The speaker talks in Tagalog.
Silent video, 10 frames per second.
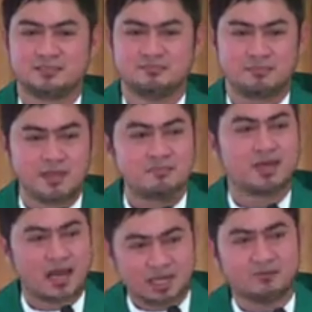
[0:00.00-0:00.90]
may
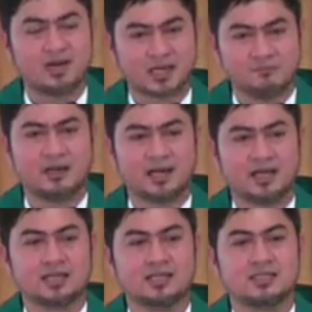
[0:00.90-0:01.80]
magagawa ka
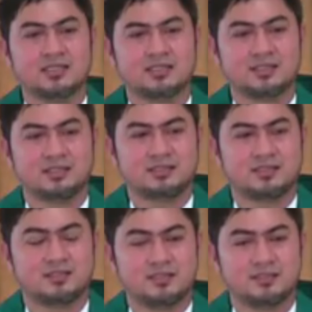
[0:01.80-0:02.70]
pa
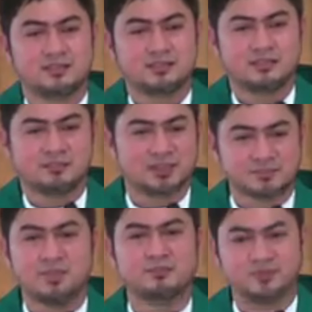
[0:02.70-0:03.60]
na mas
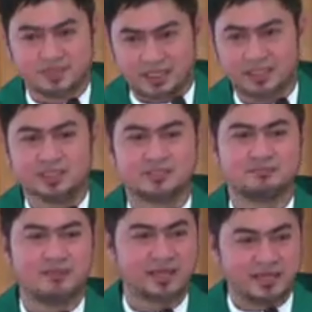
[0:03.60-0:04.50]
mabuti,
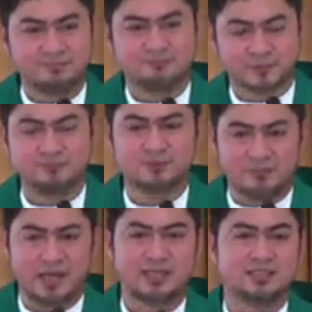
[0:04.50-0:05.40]
may improve mo
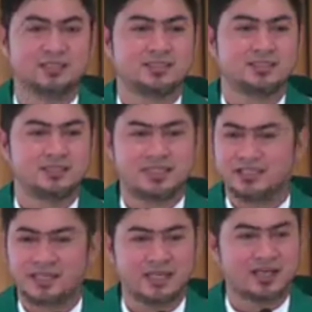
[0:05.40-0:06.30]
pa
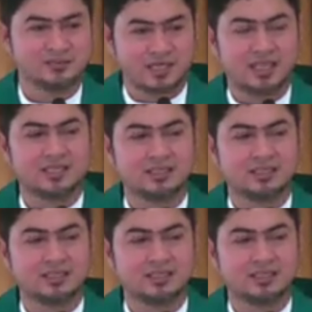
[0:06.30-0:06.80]
hindi ikaw yan.